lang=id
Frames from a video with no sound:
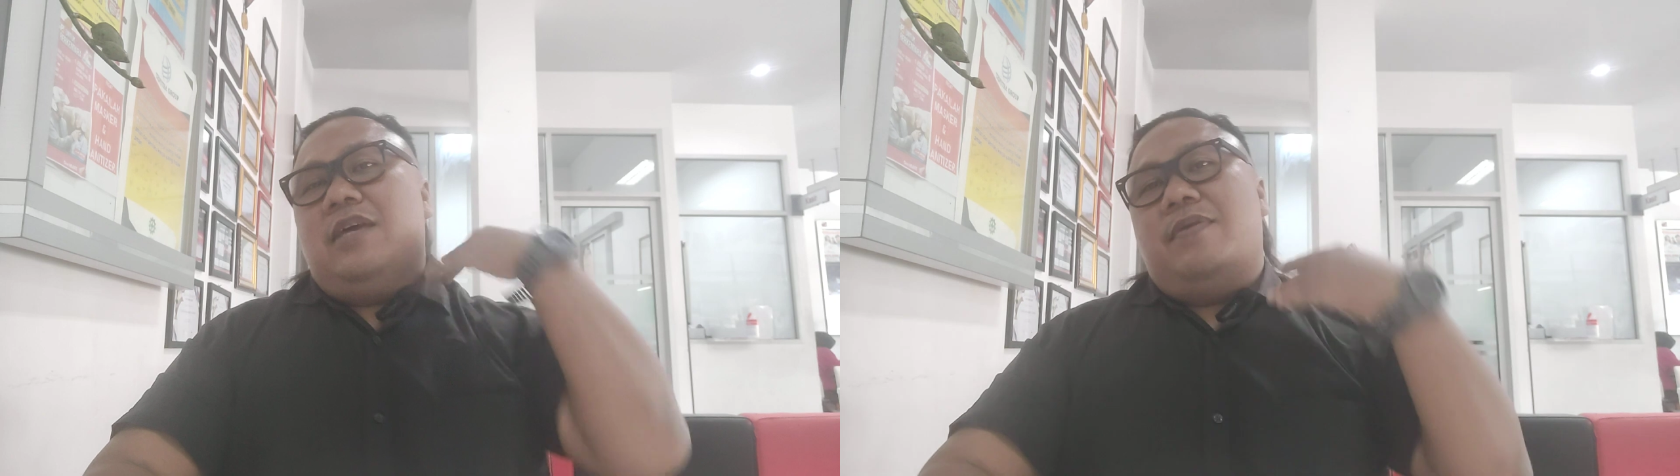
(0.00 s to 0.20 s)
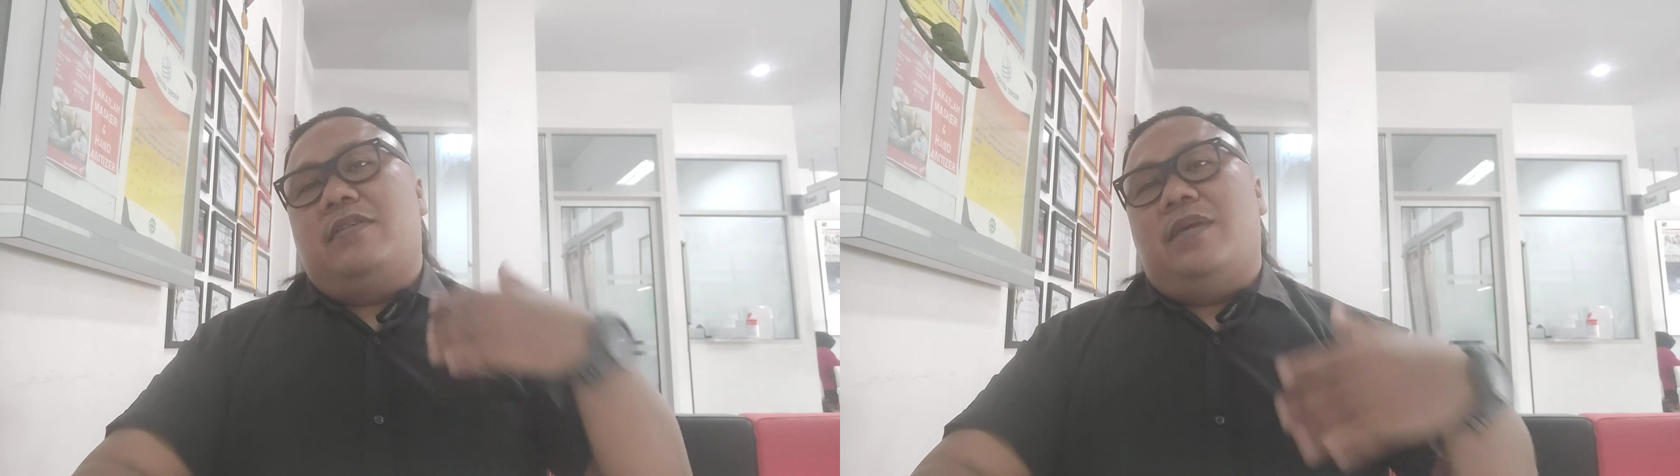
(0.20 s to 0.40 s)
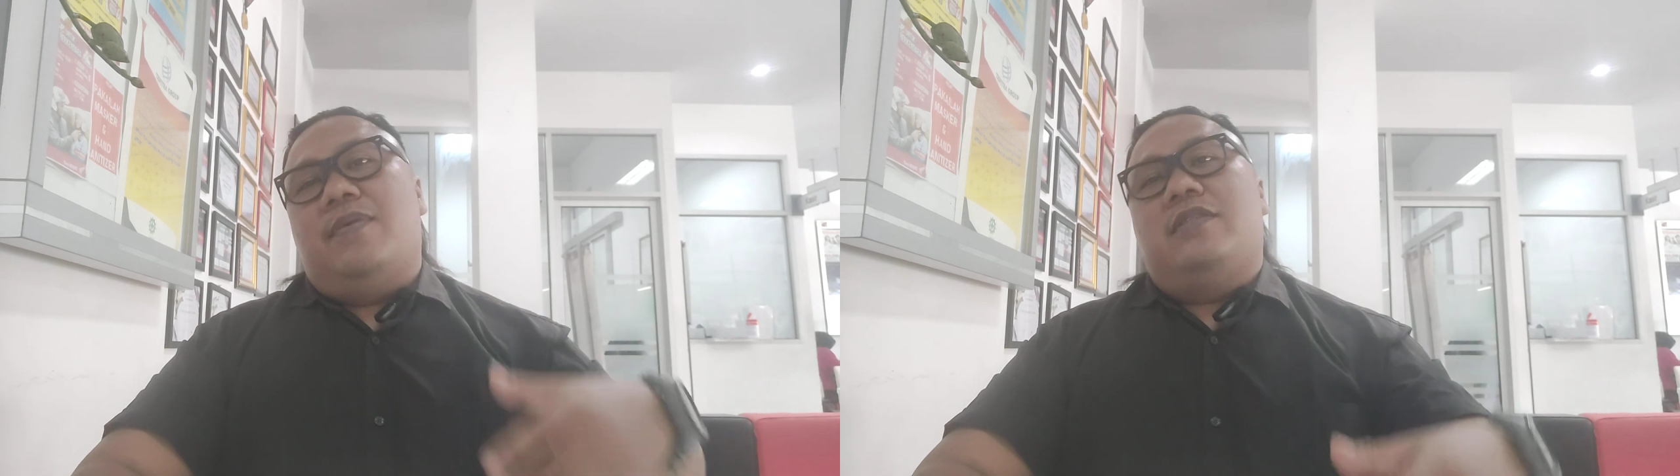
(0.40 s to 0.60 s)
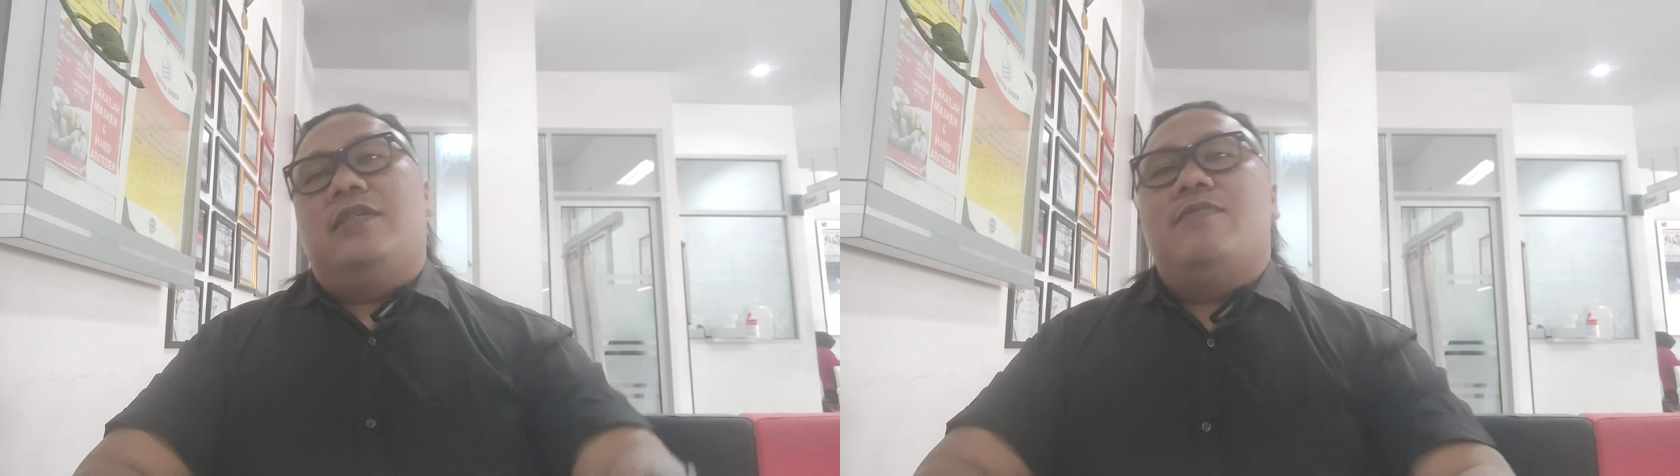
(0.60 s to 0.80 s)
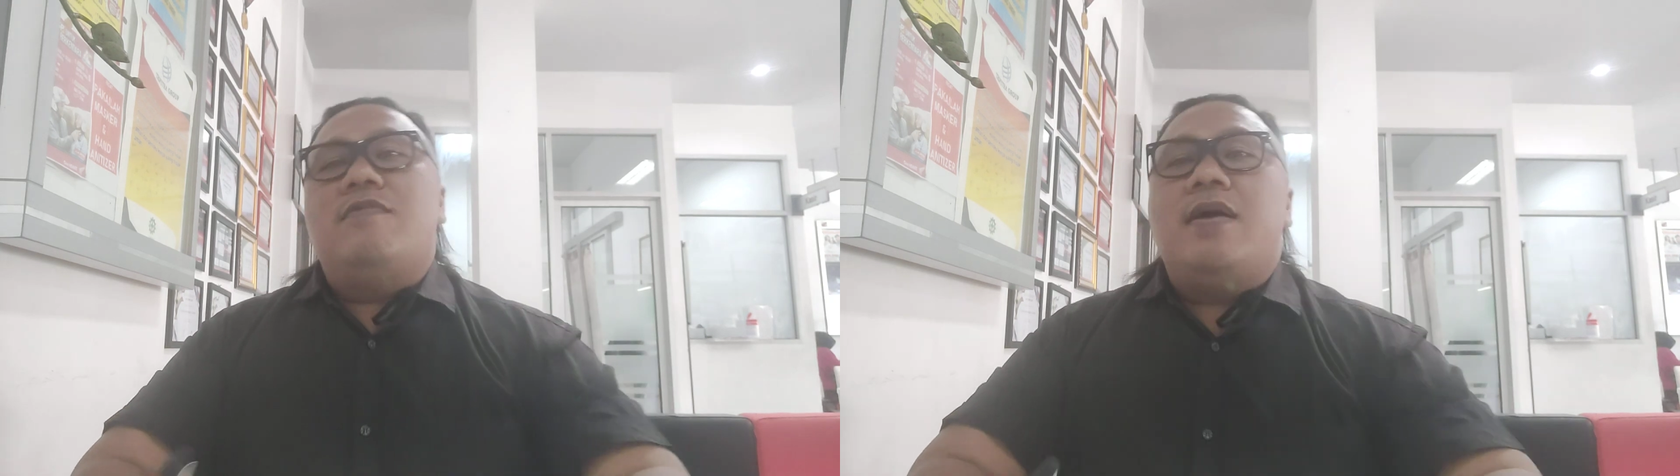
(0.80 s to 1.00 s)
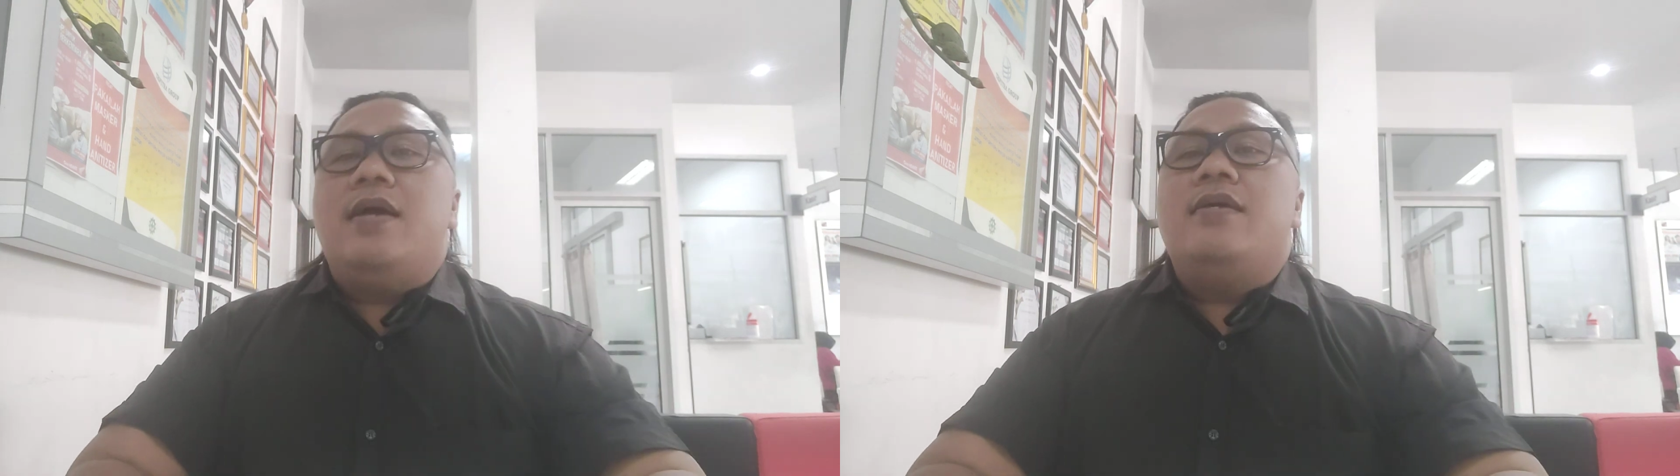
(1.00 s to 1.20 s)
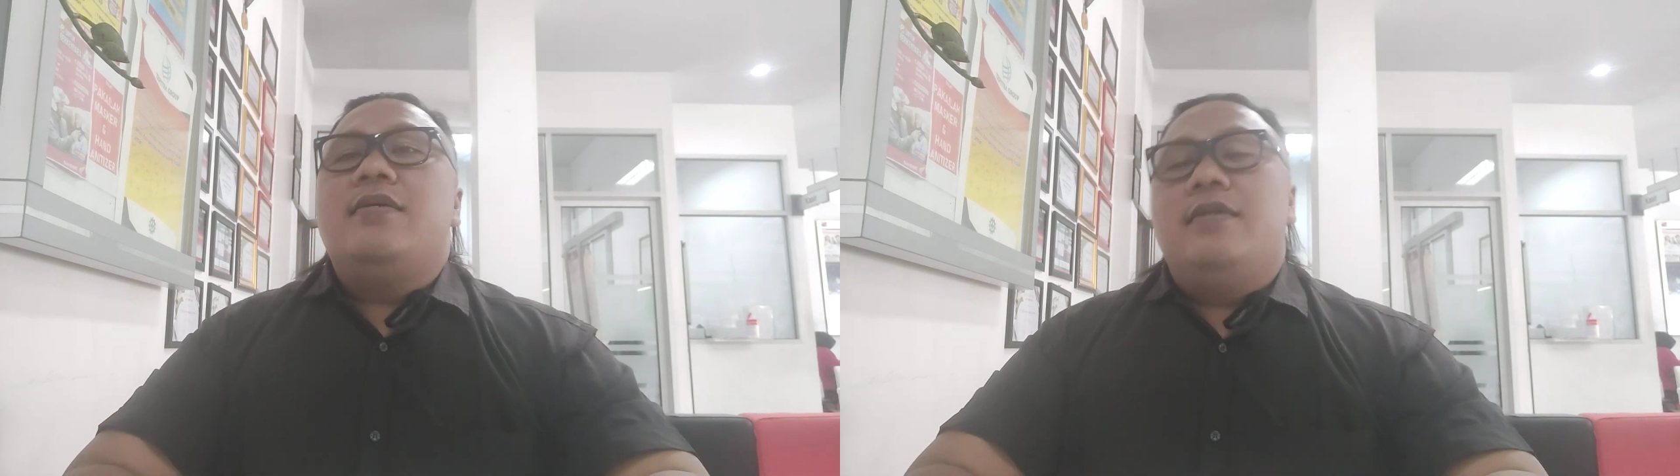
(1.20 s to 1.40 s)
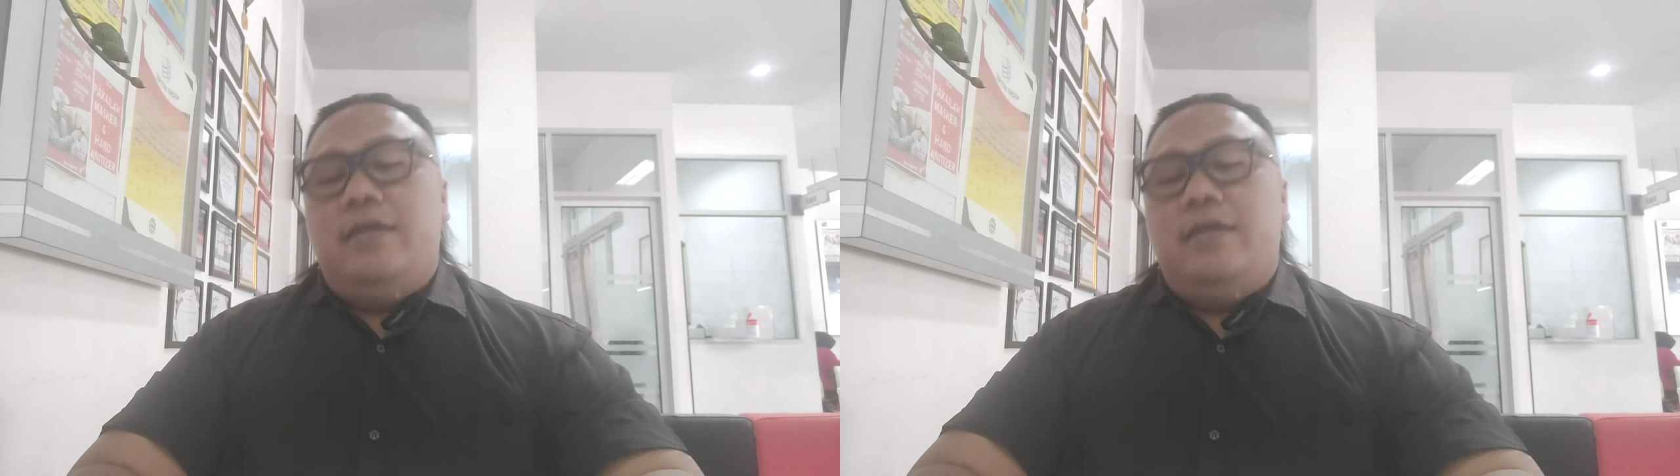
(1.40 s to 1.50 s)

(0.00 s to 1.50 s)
sahabat-sahabat semua